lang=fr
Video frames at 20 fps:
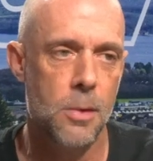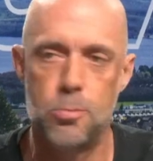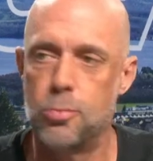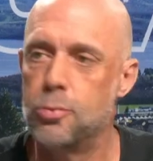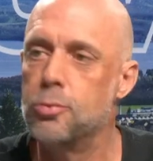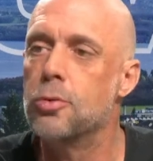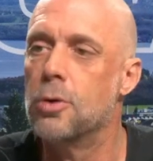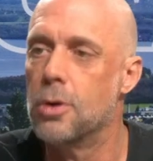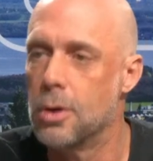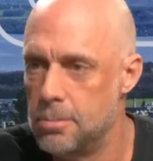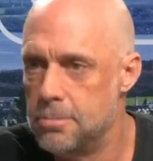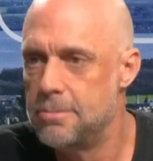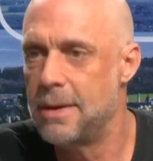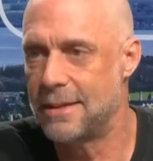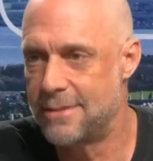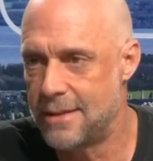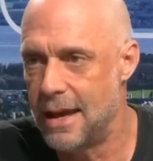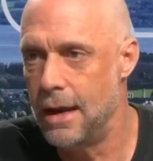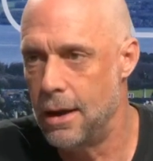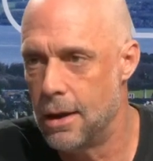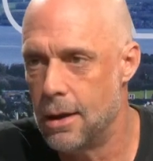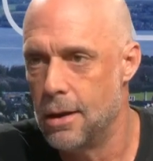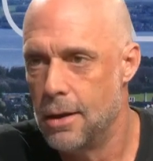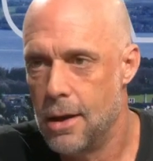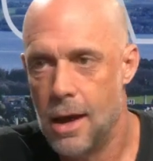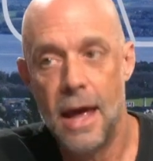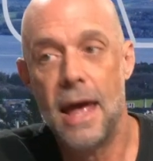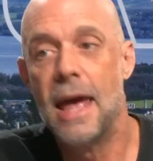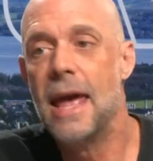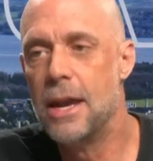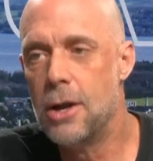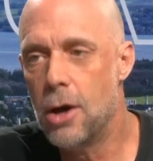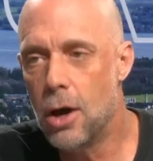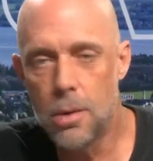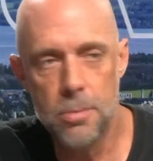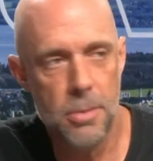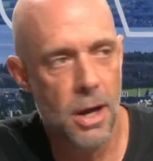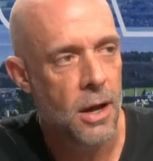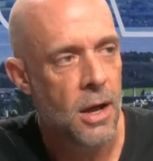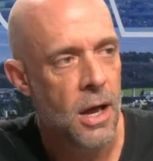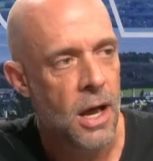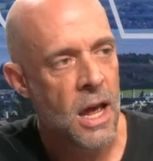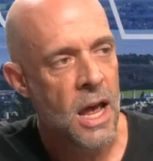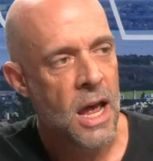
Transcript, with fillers: pour Mattel, ah bah énorme. C'est une